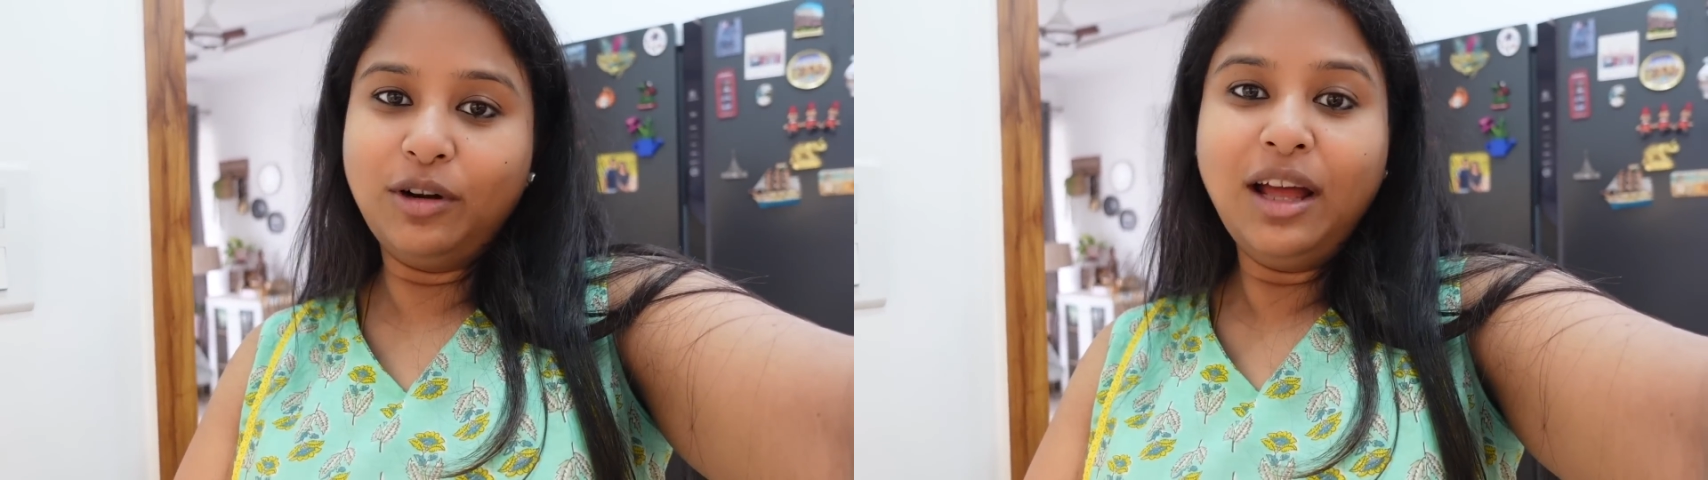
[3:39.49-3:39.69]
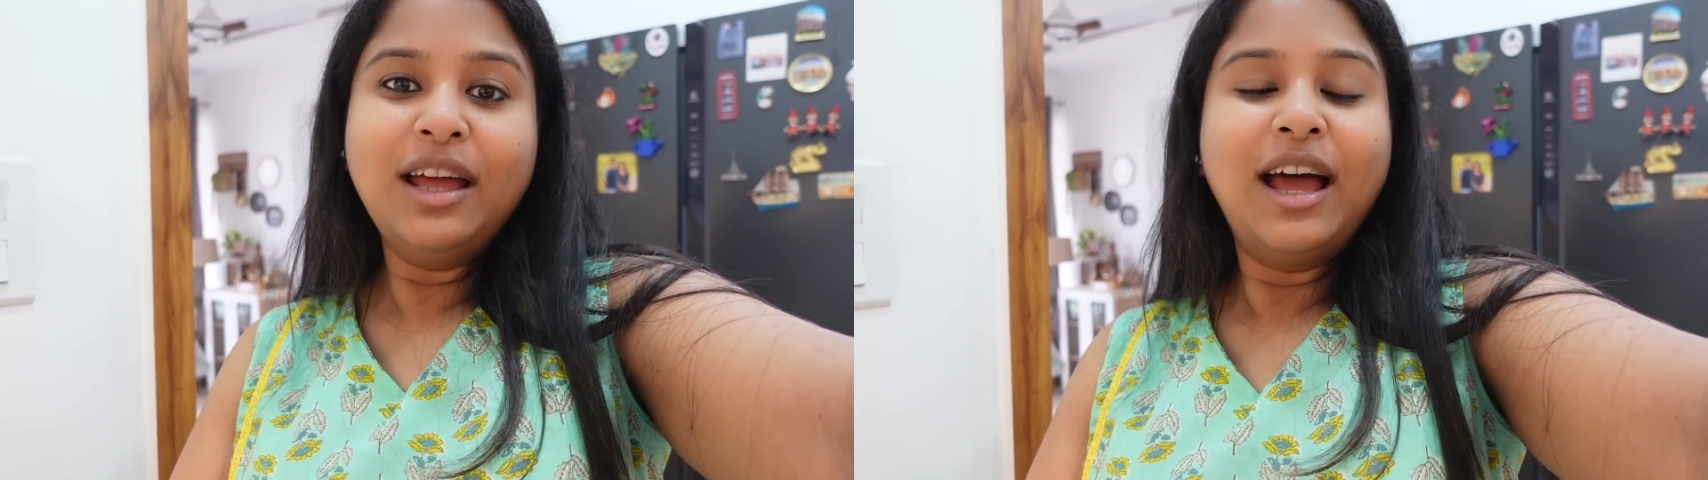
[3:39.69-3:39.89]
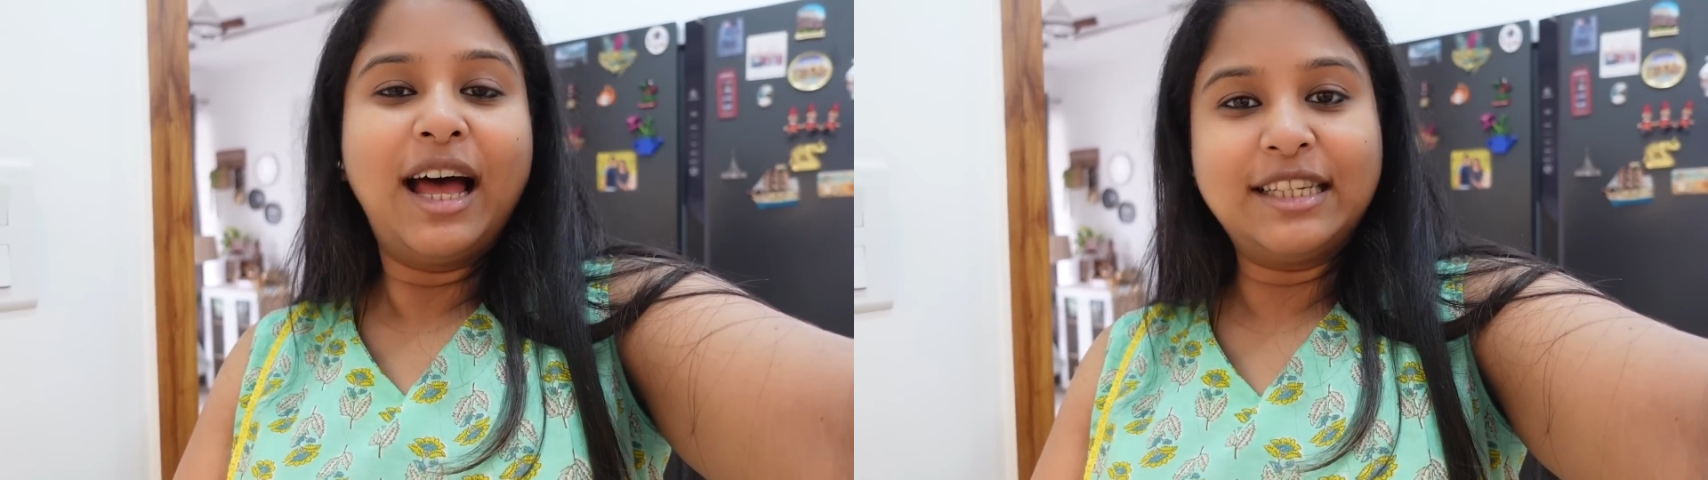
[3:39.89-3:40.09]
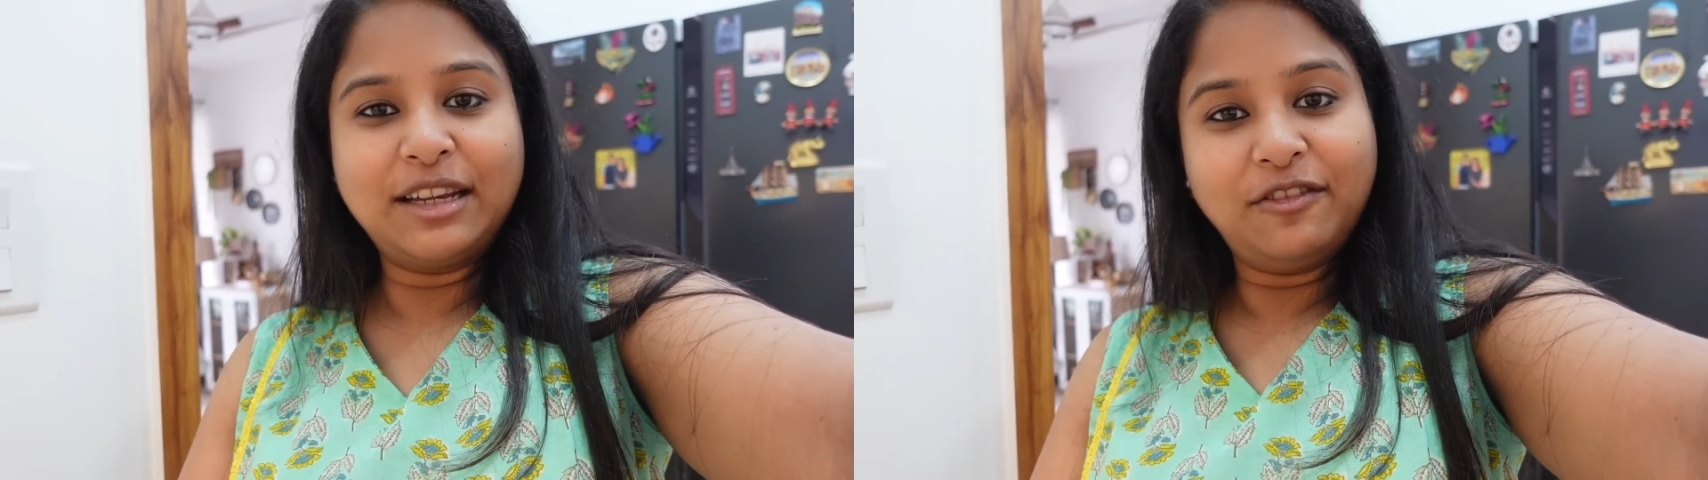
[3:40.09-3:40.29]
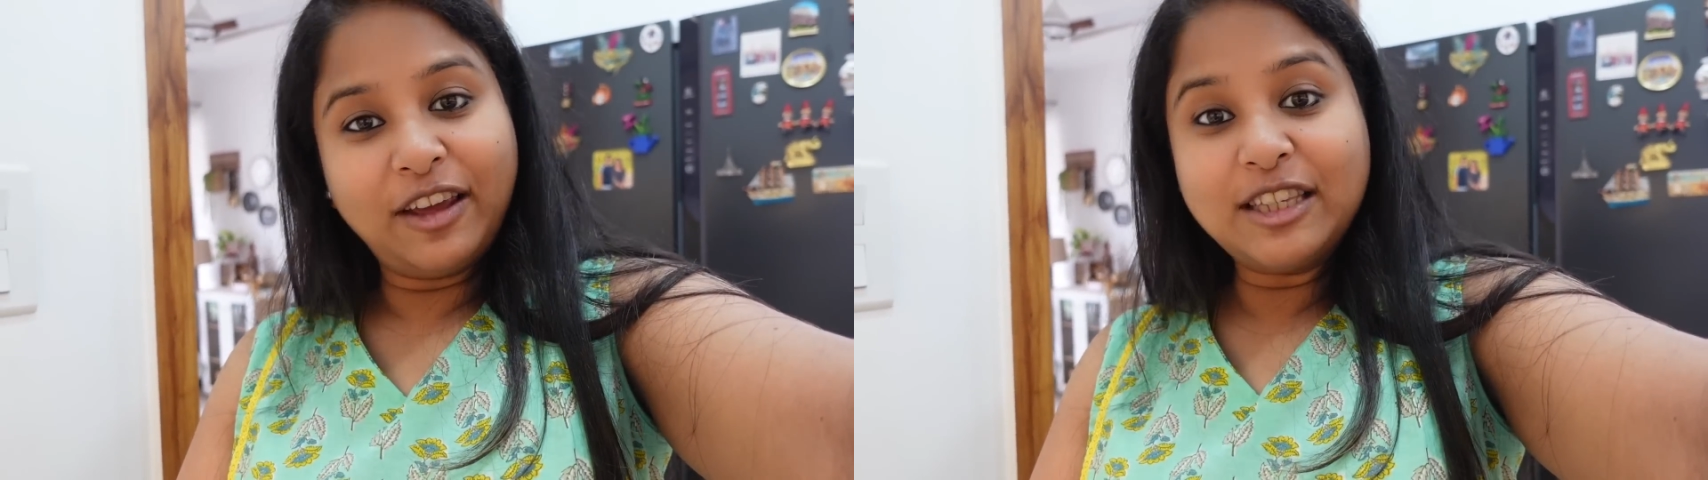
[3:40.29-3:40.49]
না আজকে
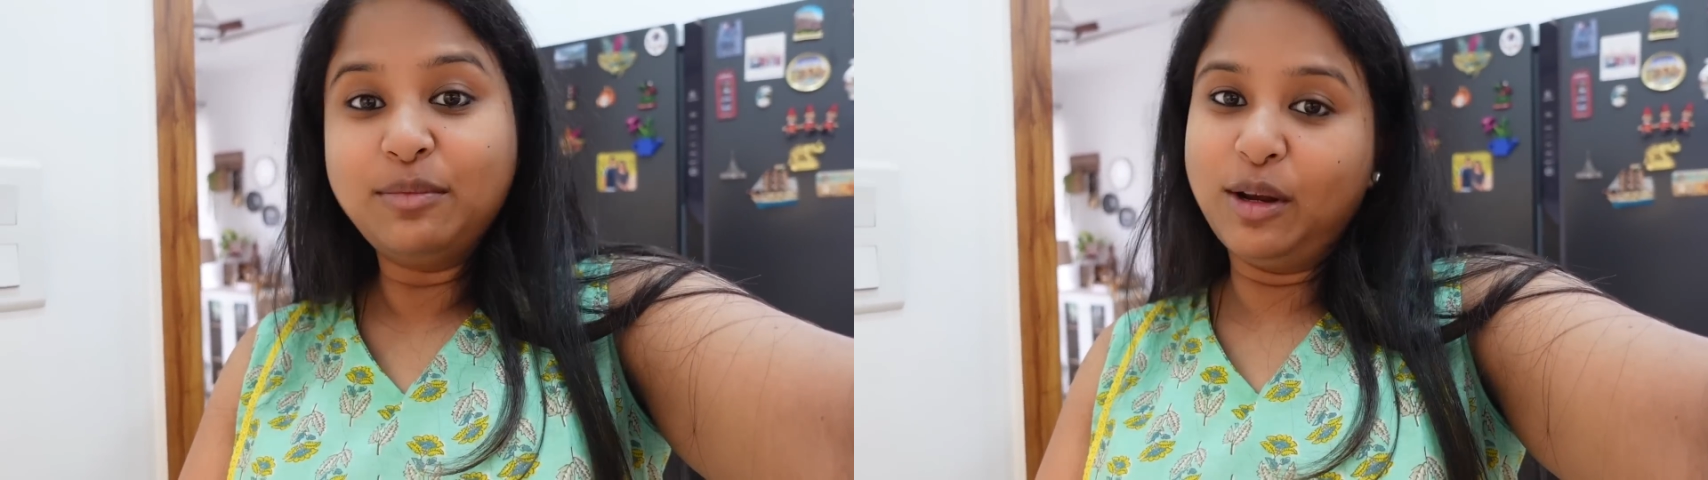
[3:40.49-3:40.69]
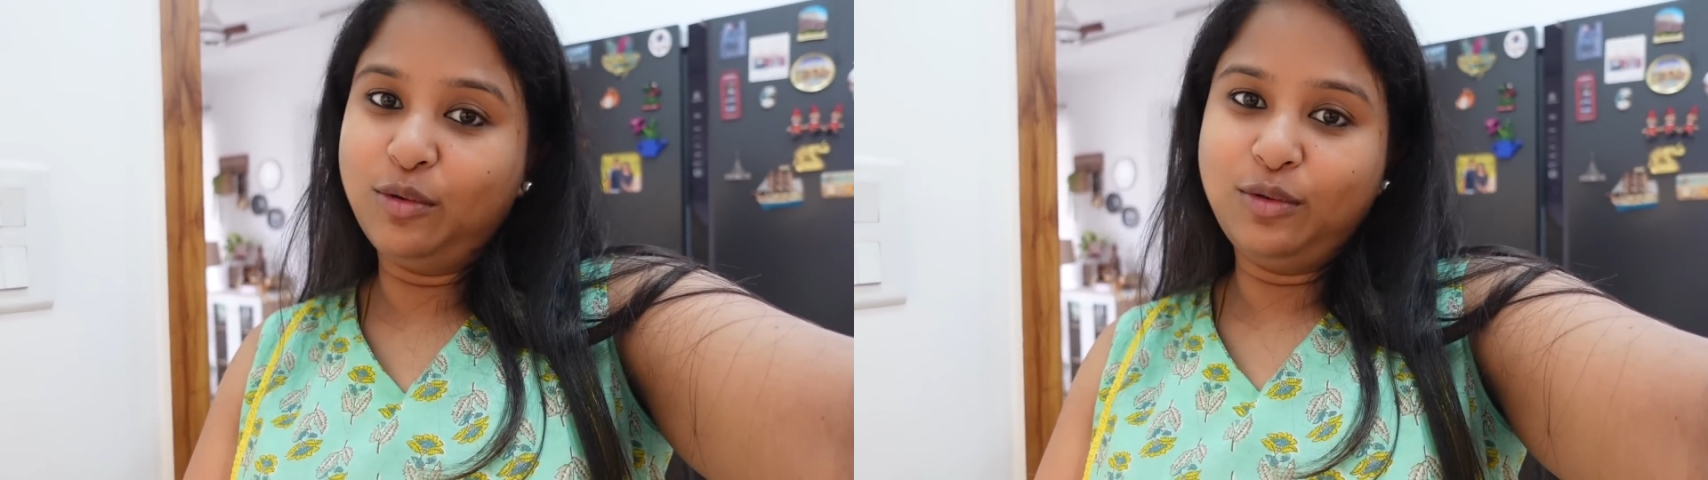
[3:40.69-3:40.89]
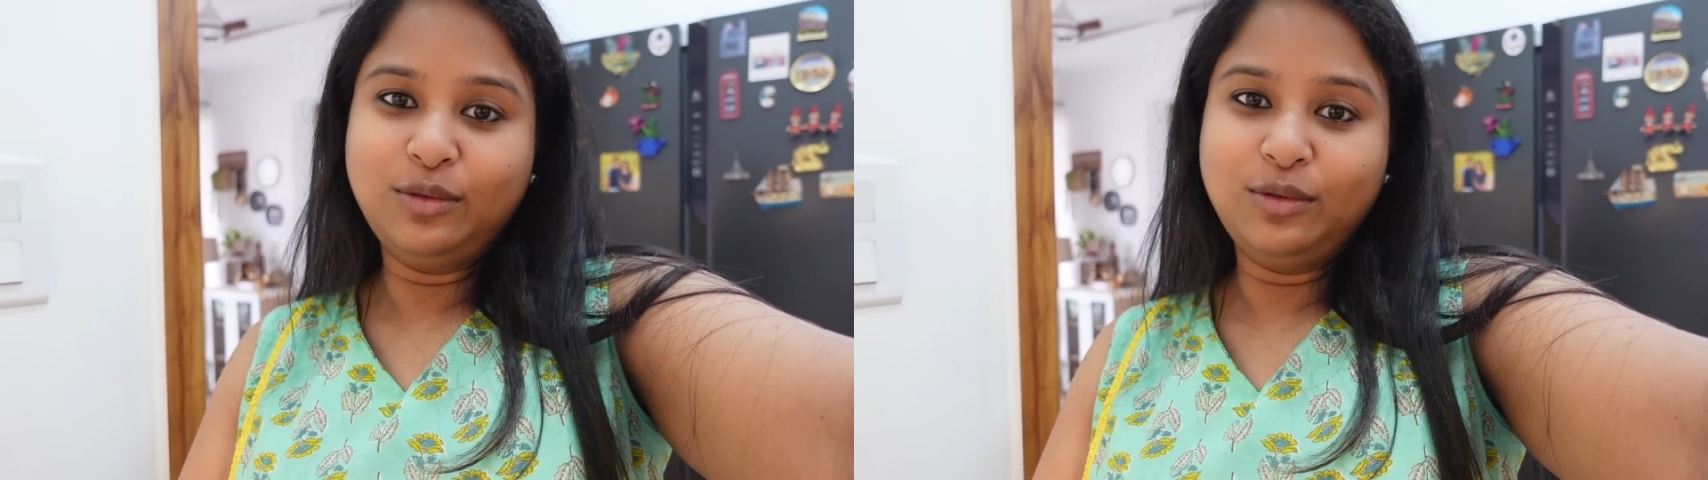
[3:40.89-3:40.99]
ভেজ মেনু